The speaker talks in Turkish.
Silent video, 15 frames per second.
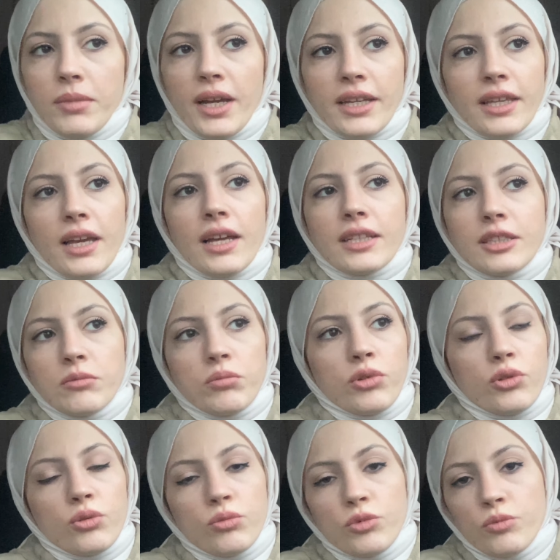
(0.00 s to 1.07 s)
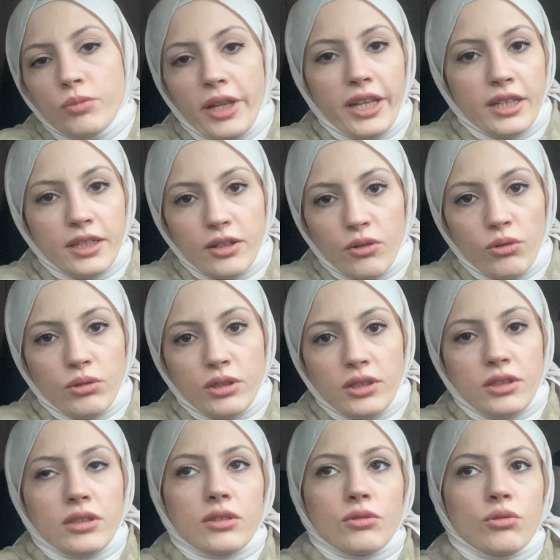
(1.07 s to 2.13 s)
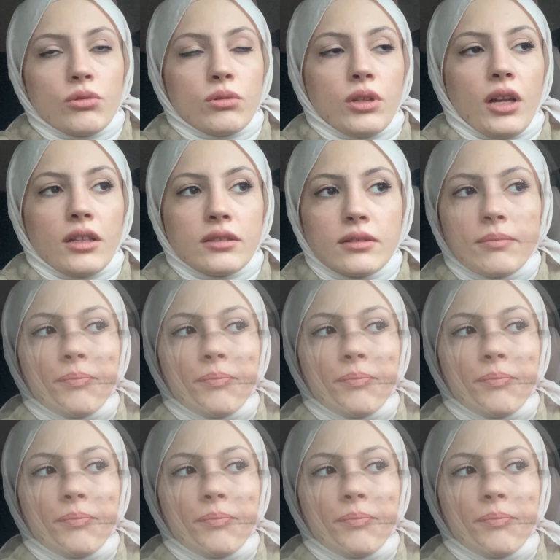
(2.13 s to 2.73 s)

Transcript: Ben kendi bölümümle ilgili olanını kullandım.